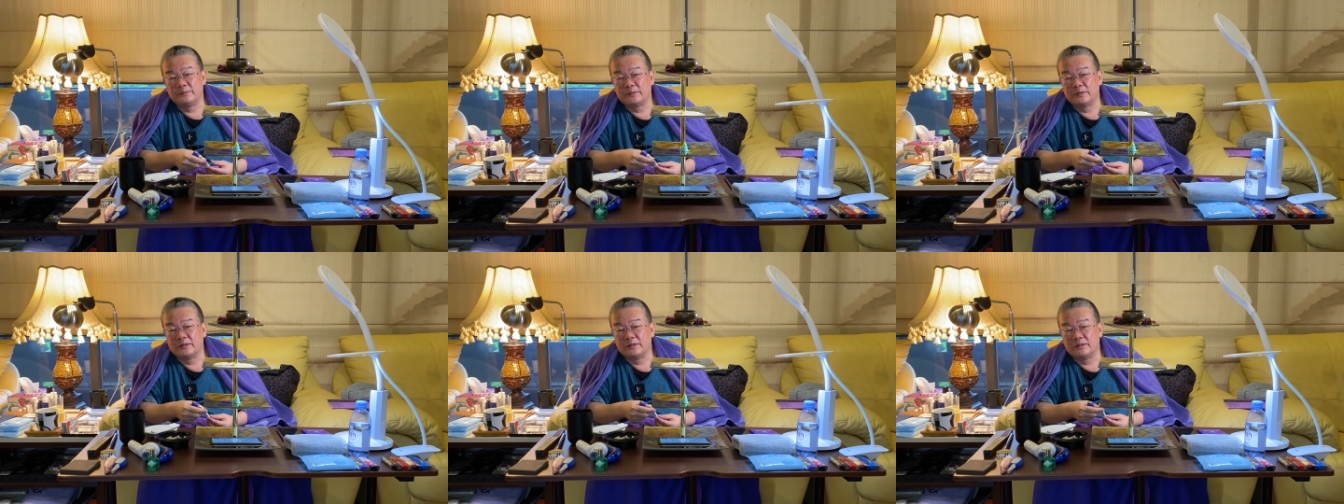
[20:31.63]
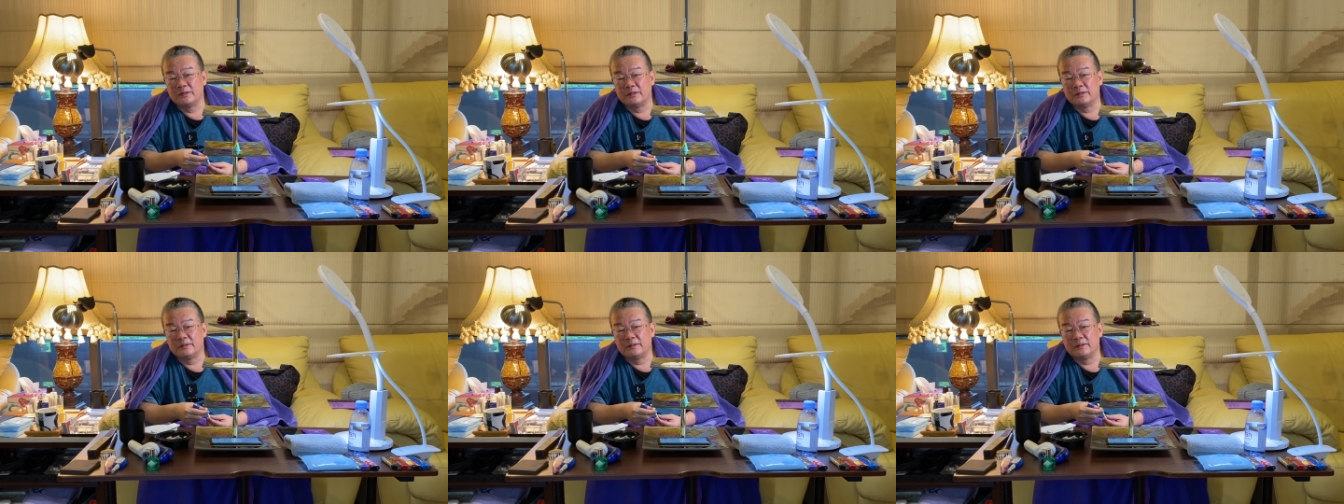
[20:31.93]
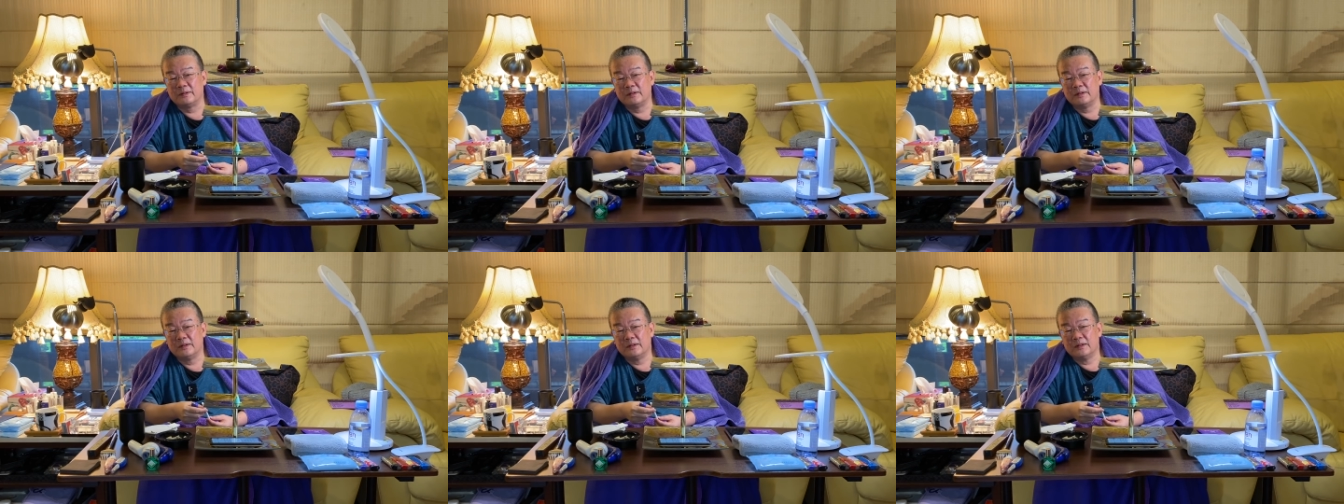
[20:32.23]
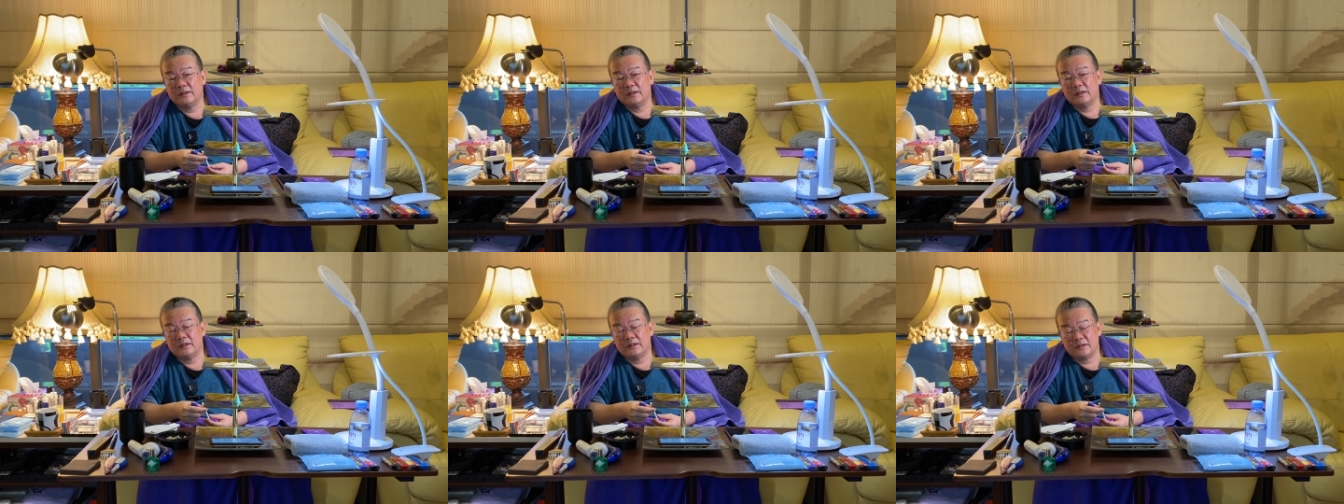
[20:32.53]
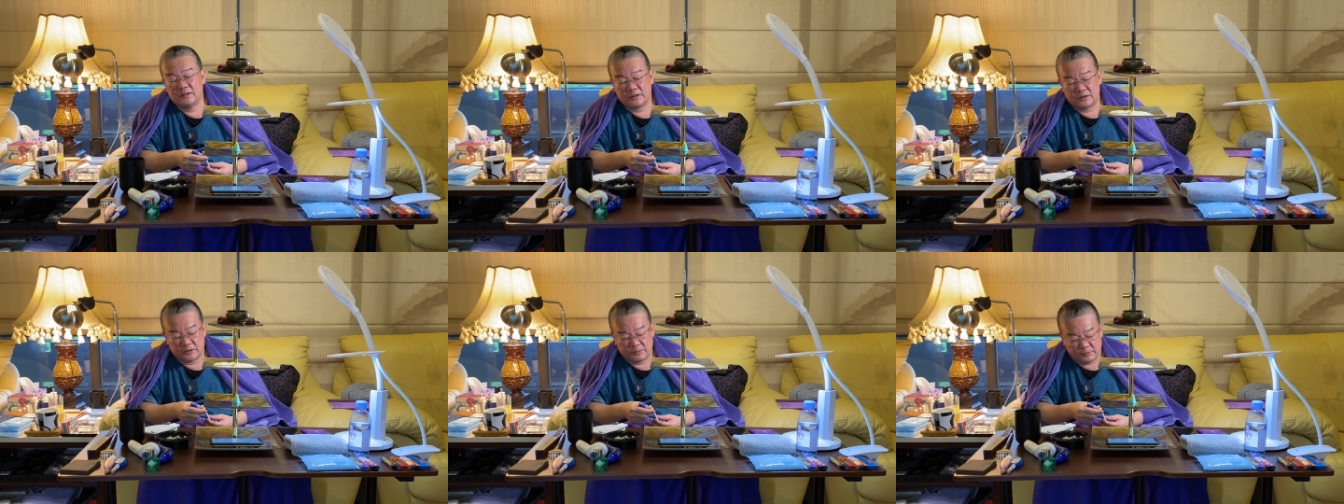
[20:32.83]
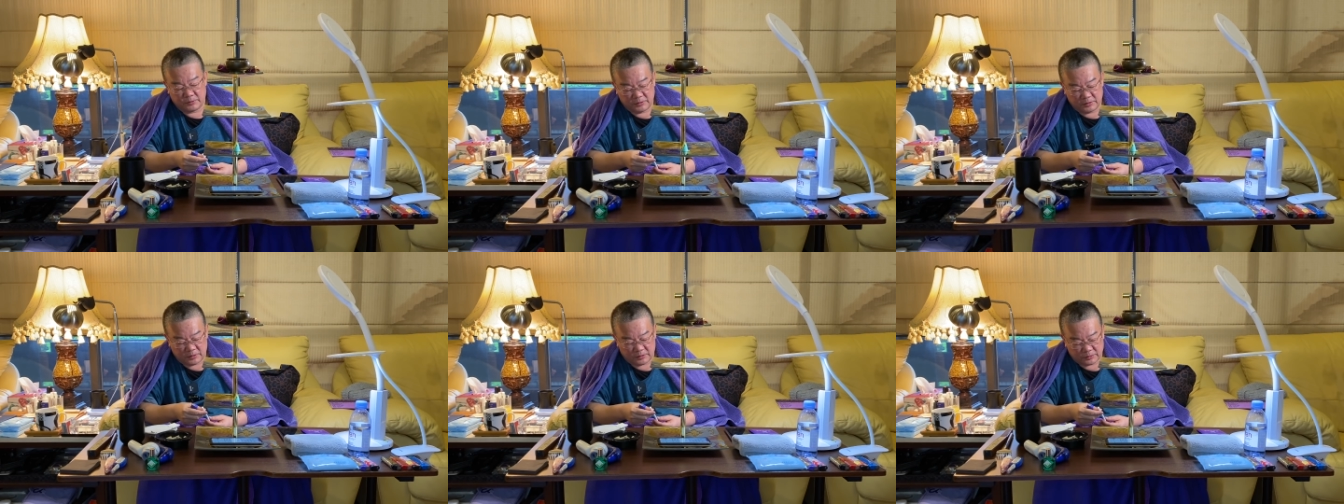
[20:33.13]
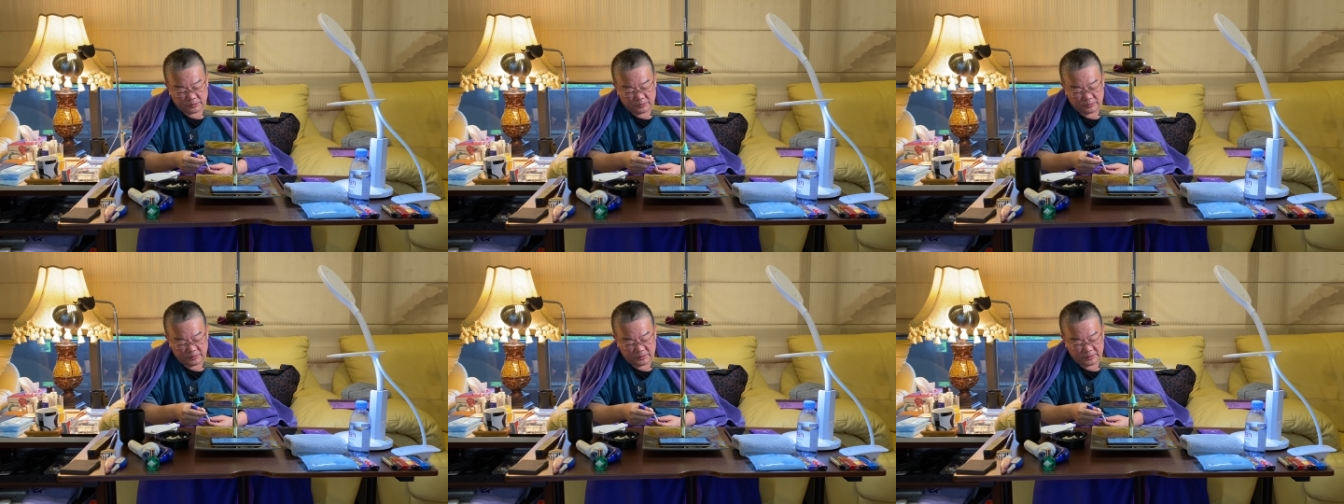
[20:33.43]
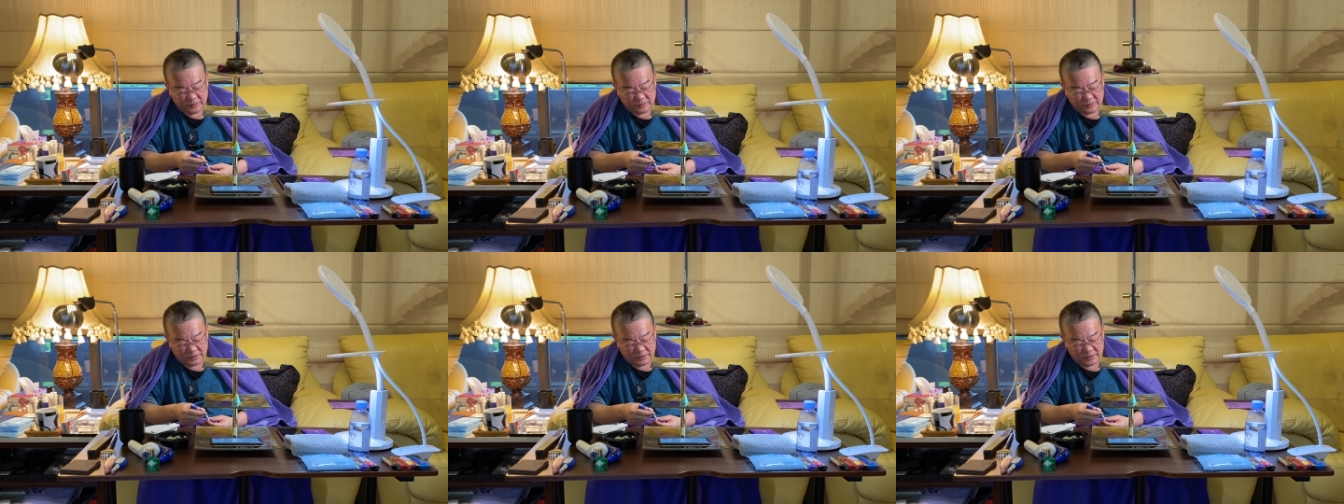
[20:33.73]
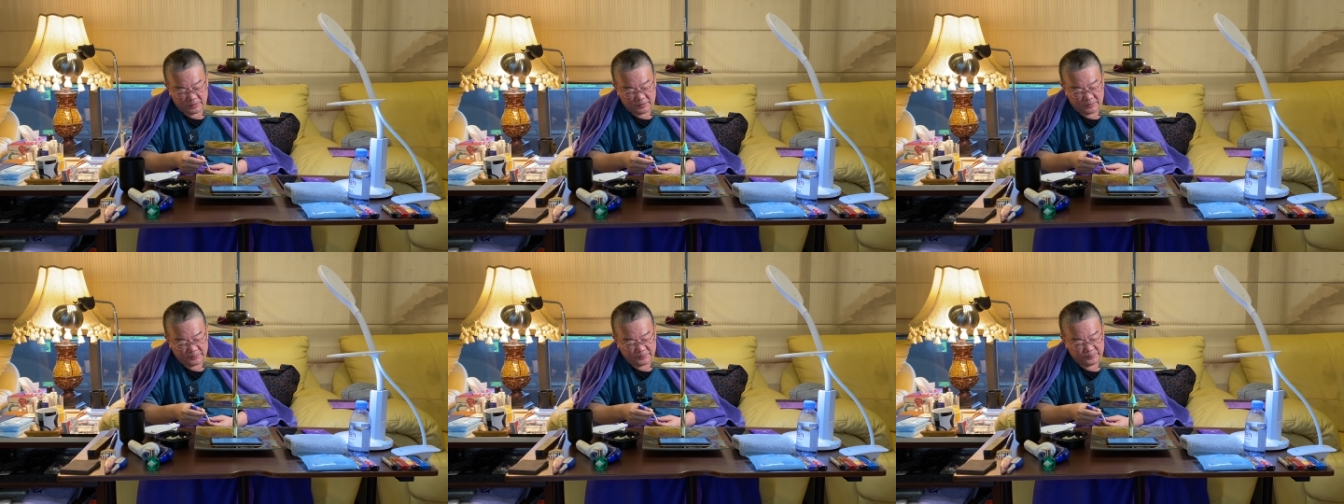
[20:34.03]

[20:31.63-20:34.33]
嗯。那直播的好处呢，就是，